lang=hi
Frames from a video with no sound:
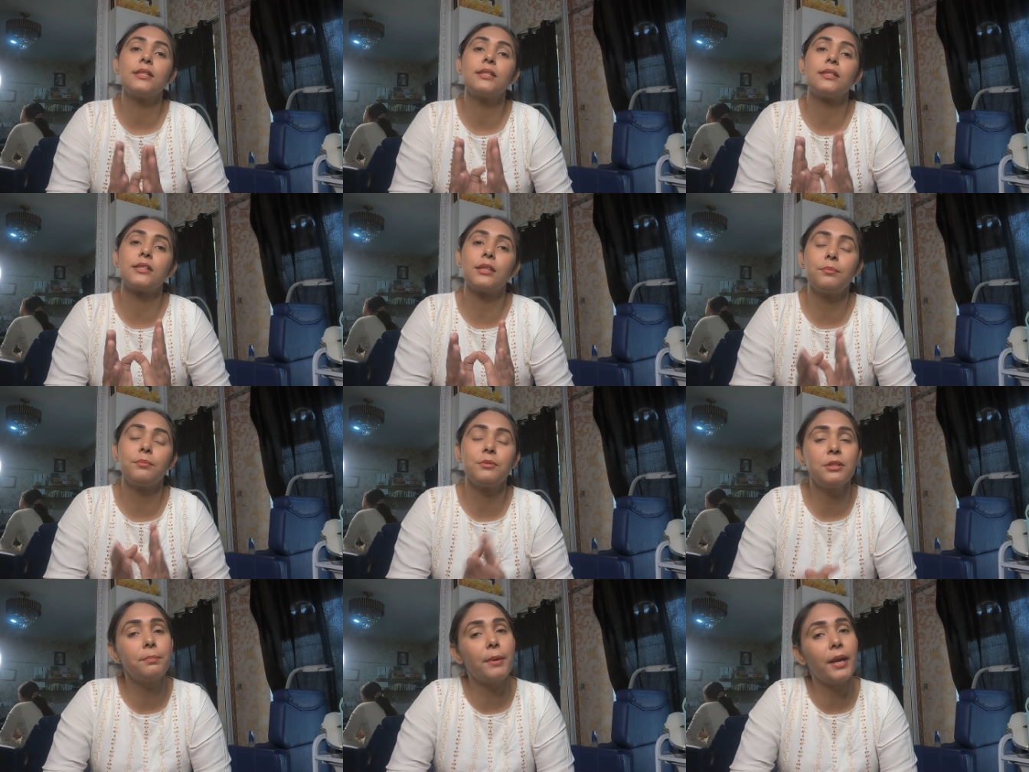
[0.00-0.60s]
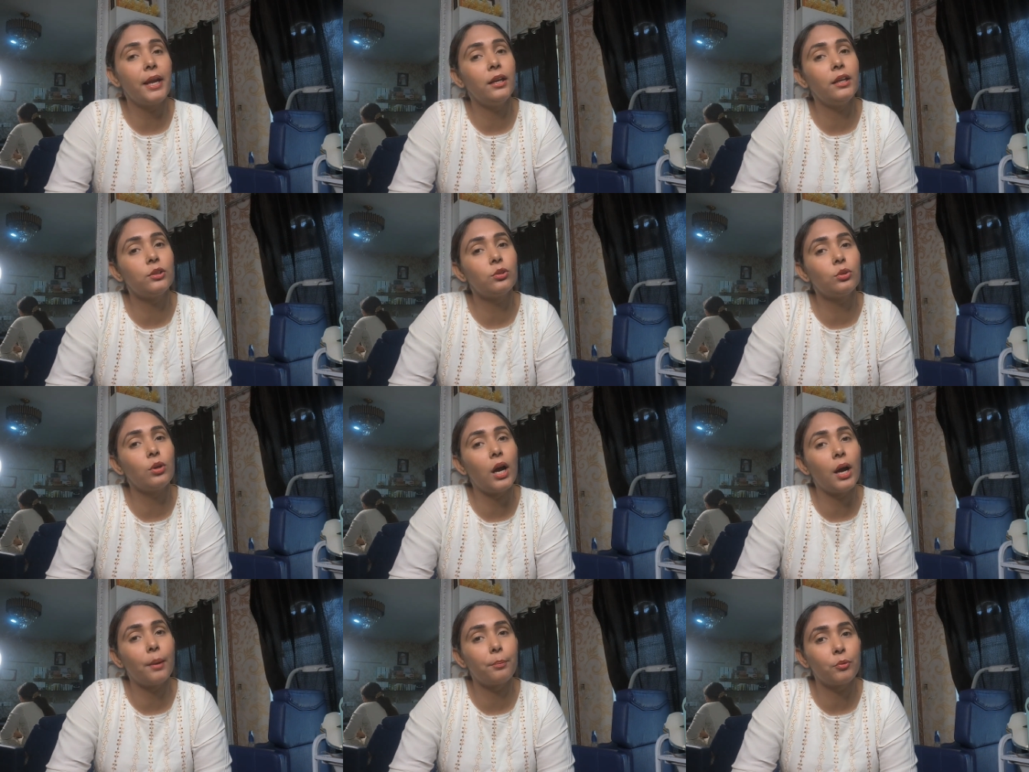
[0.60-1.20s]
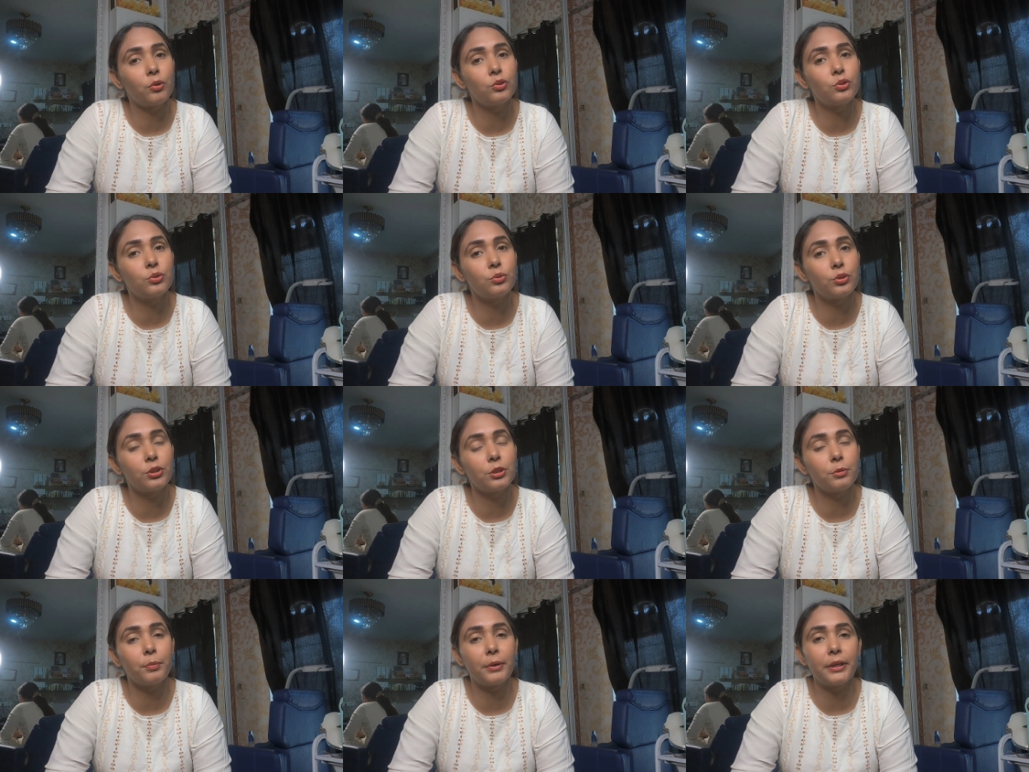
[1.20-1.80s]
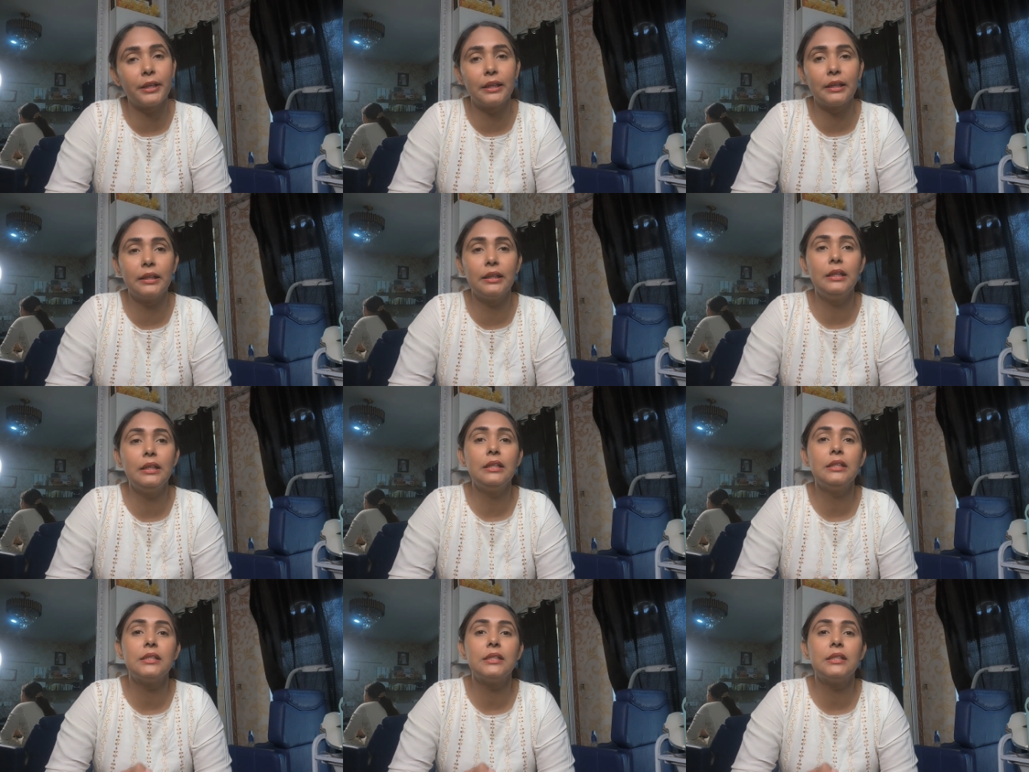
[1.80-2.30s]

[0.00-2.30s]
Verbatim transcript: सबसे पहले तो आपको ज़रूरत पड़ेगी